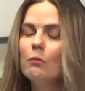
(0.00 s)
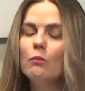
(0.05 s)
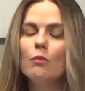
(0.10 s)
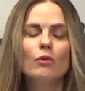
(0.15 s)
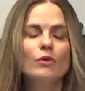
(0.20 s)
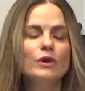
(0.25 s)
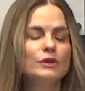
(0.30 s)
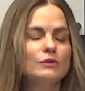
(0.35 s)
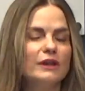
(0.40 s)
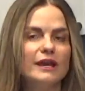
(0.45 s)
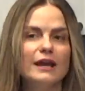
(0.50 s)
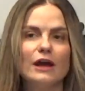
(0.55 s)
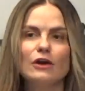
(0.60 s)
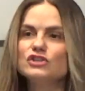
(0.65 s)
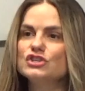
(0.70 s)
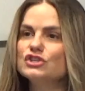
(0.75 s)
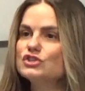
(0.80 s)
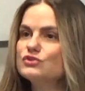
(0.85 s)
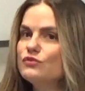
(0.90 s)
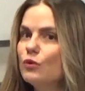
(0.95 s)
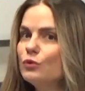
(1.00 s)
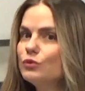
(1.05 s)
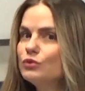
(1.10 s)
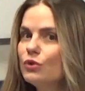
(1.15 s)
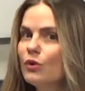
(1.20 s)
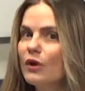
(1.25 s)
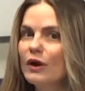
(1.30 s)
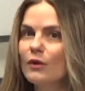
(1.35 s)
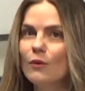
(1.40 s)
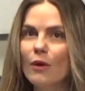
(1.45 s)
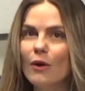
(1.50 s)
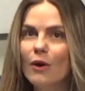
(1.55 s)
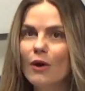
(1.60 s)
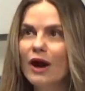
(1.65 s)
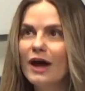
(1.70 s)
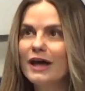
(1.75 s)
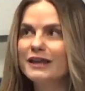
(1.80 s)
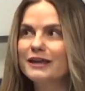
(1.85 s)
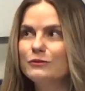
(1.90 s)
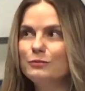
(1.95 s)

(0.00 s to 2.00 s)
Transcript: Muito legal. A gente voltou agora,